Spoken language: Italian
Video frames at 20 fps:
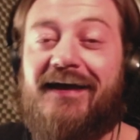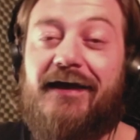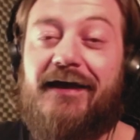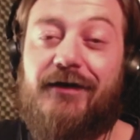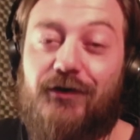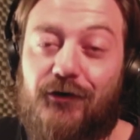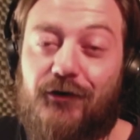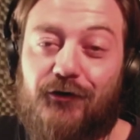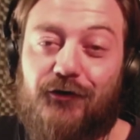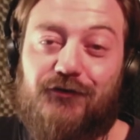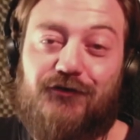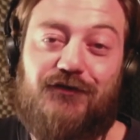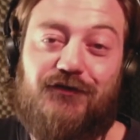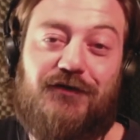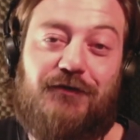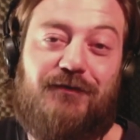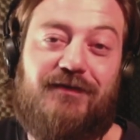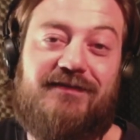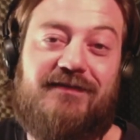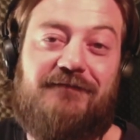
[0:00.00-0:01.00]
io non lo so
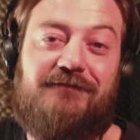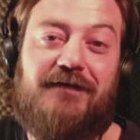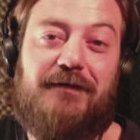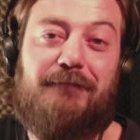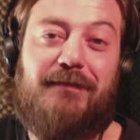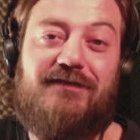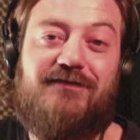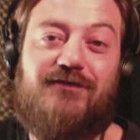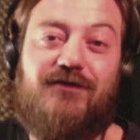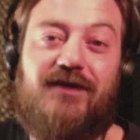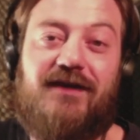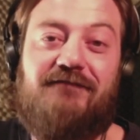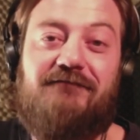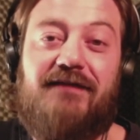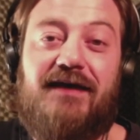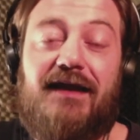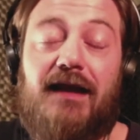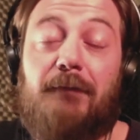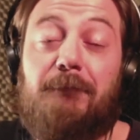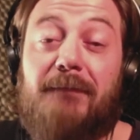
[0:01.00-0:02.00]
se questa affermazione è
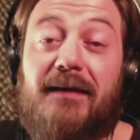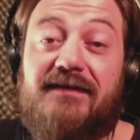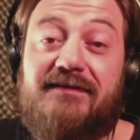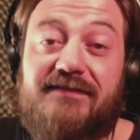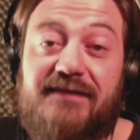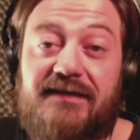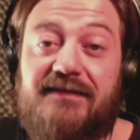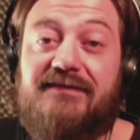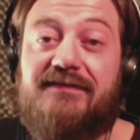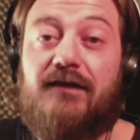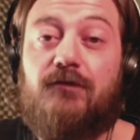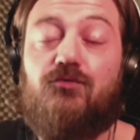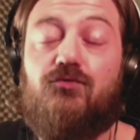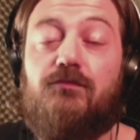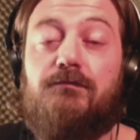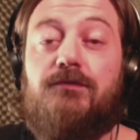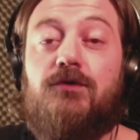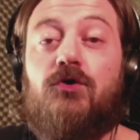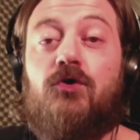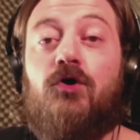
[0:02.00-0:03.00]
vera, ma senza
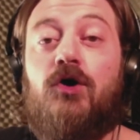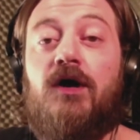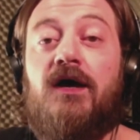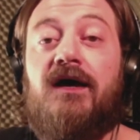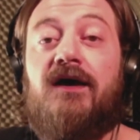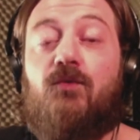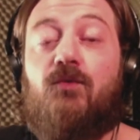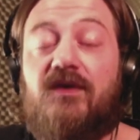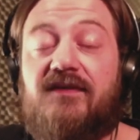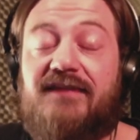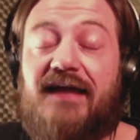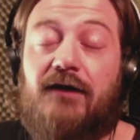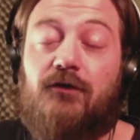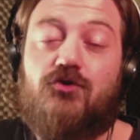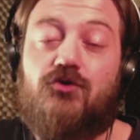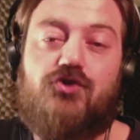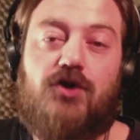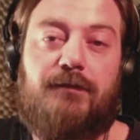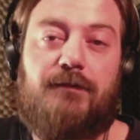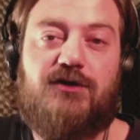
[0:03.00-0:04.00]
dubbio quest'anno
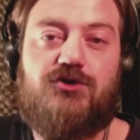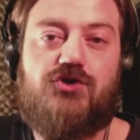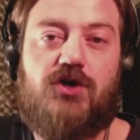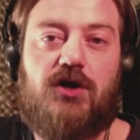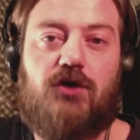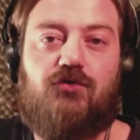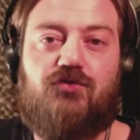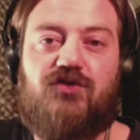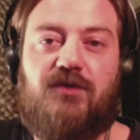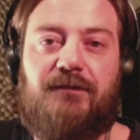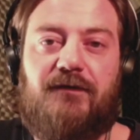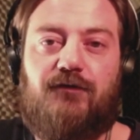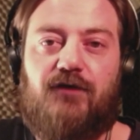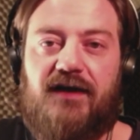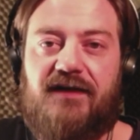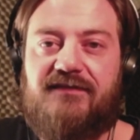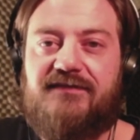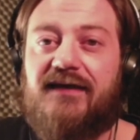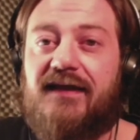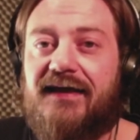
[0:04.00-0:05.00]
c'è una maggiore
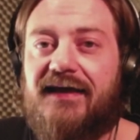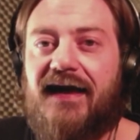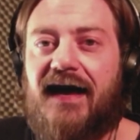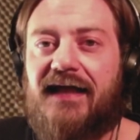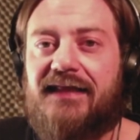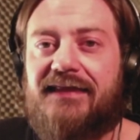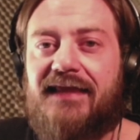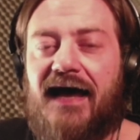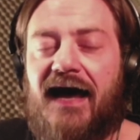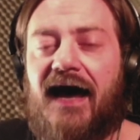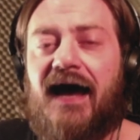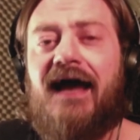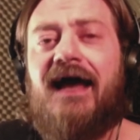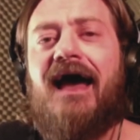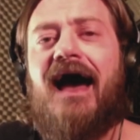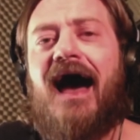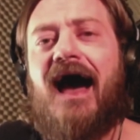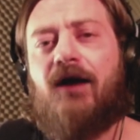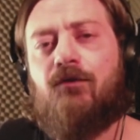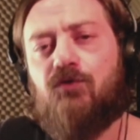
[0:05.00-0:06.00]
consapevolezza legata
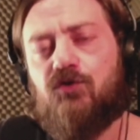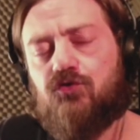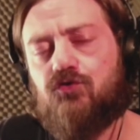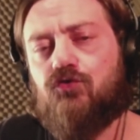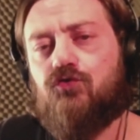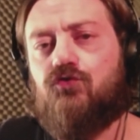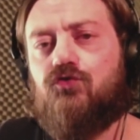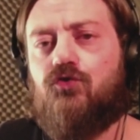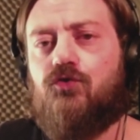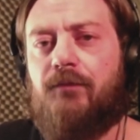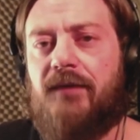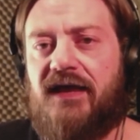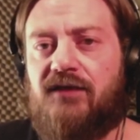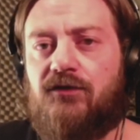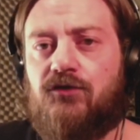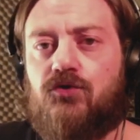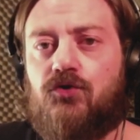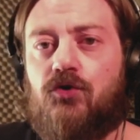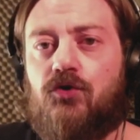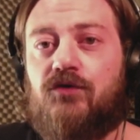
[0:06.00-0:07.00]
a questo
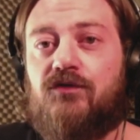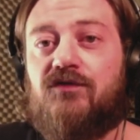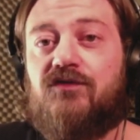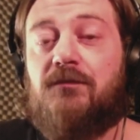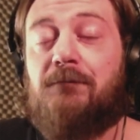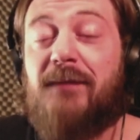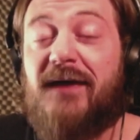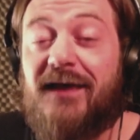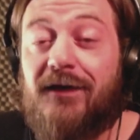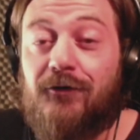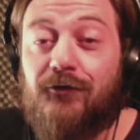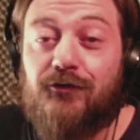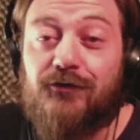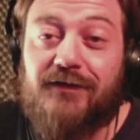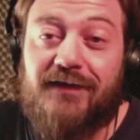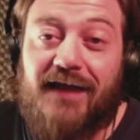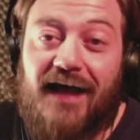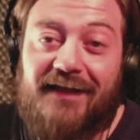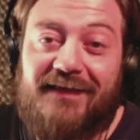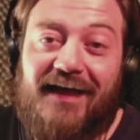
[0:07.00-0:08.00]
strumento. Spero,
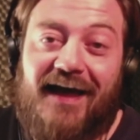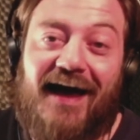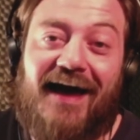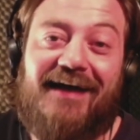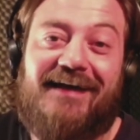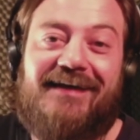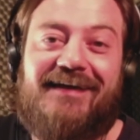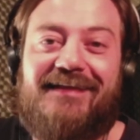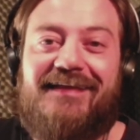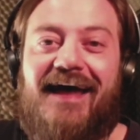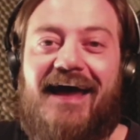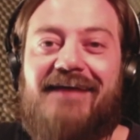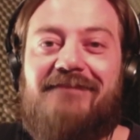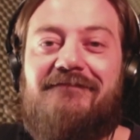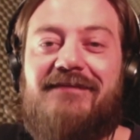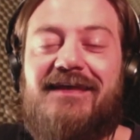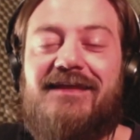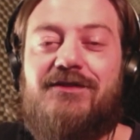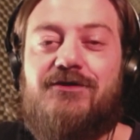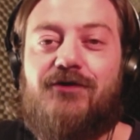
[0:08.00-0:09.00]
data anche dai
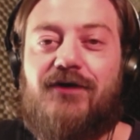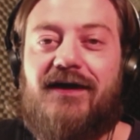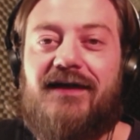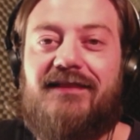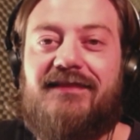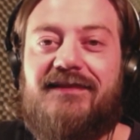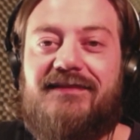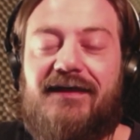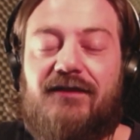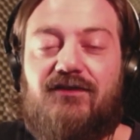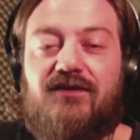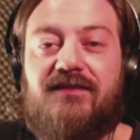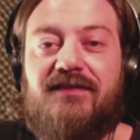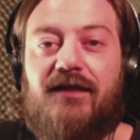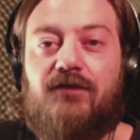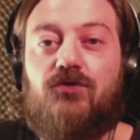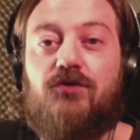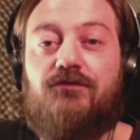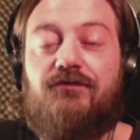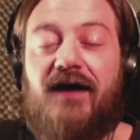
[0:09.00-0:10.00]
video che di tanto in
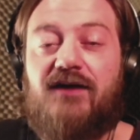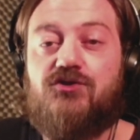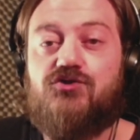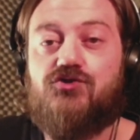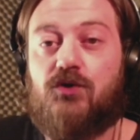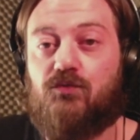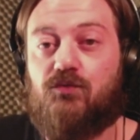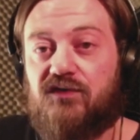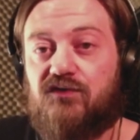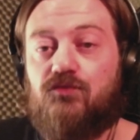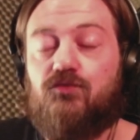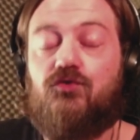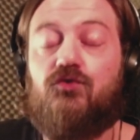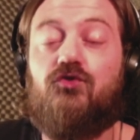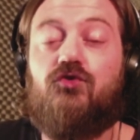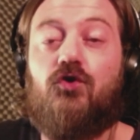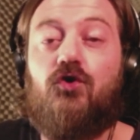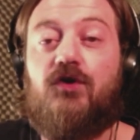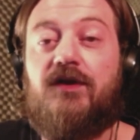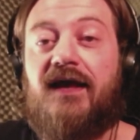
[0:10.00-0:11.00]
tanto faccio, a questo
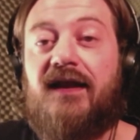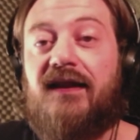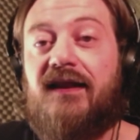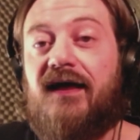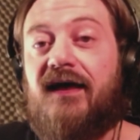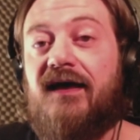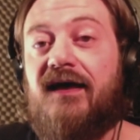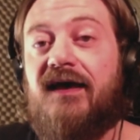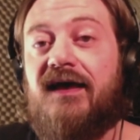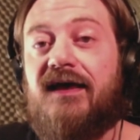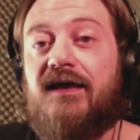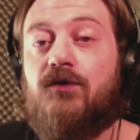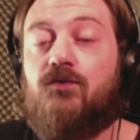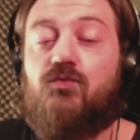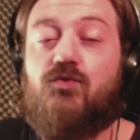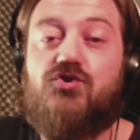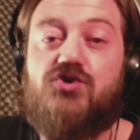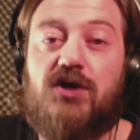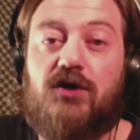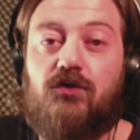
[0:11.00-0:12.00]
tutorial in
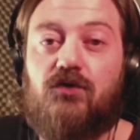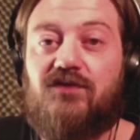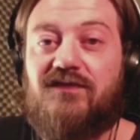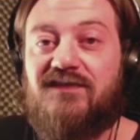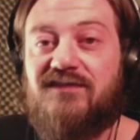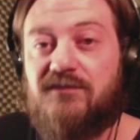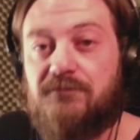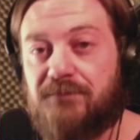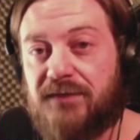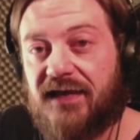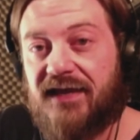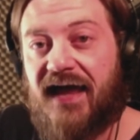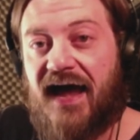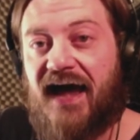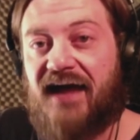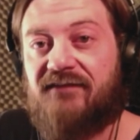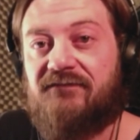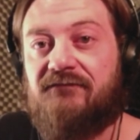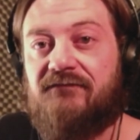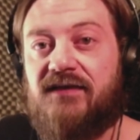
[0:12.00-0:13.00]
cui cerco di
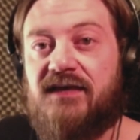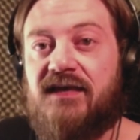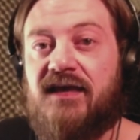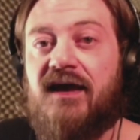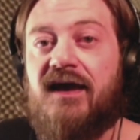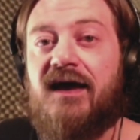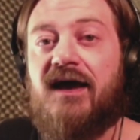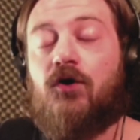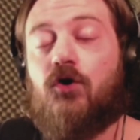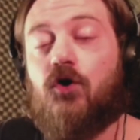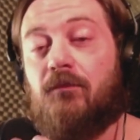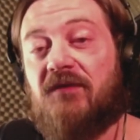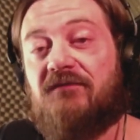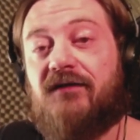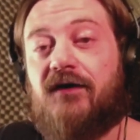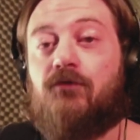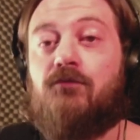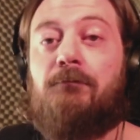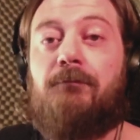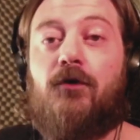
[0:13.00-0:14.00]
spiegarvi come
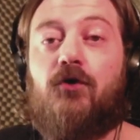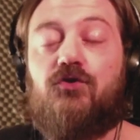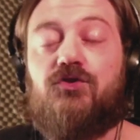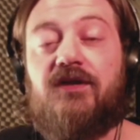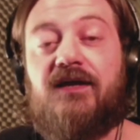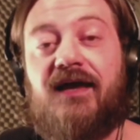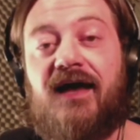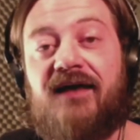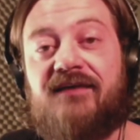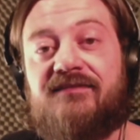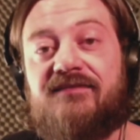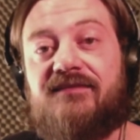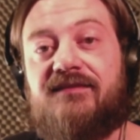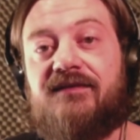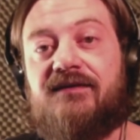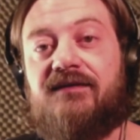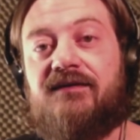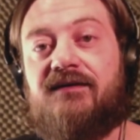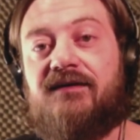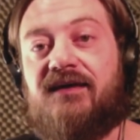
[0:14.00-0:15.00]
fare un podcast
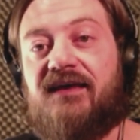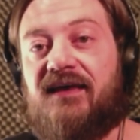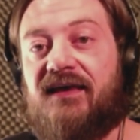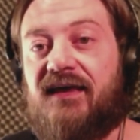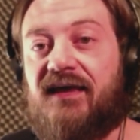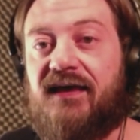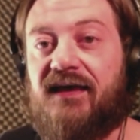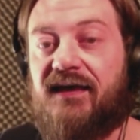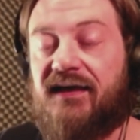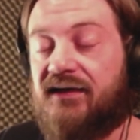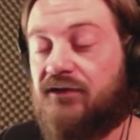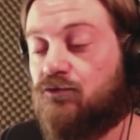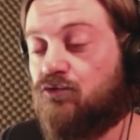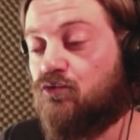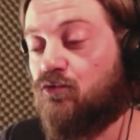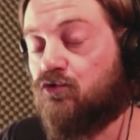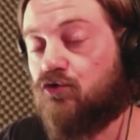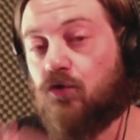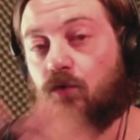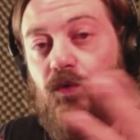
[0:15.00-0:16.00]
e
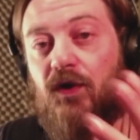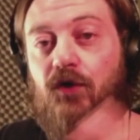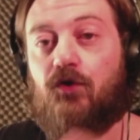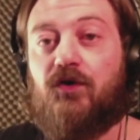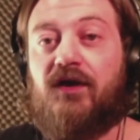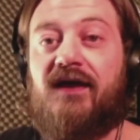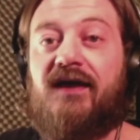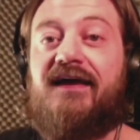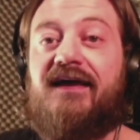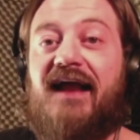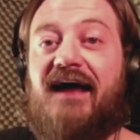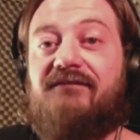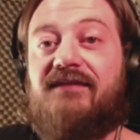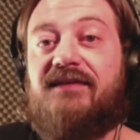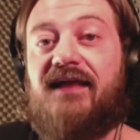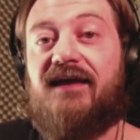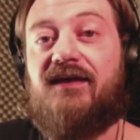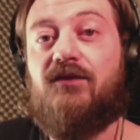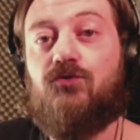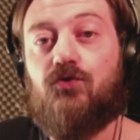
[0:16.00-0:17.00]
tutto quello che
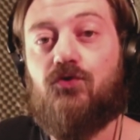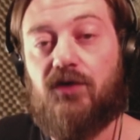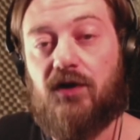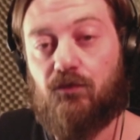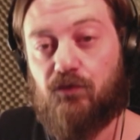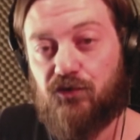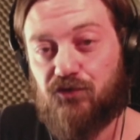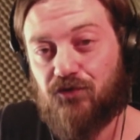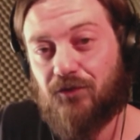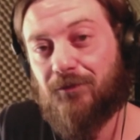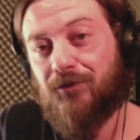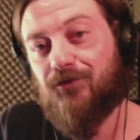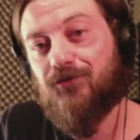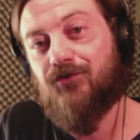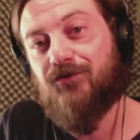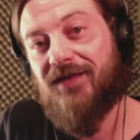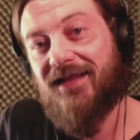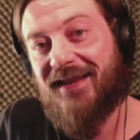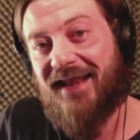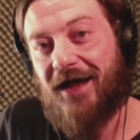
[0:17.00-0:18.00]
gravita intorno a questo
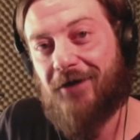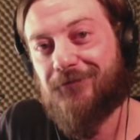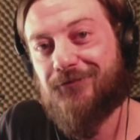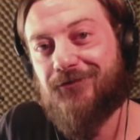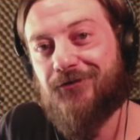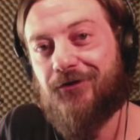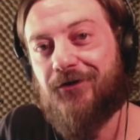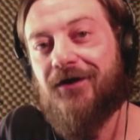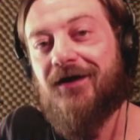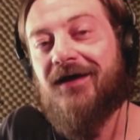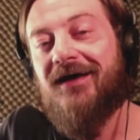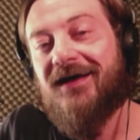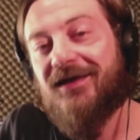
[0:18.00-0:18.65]
mondo dell'audio.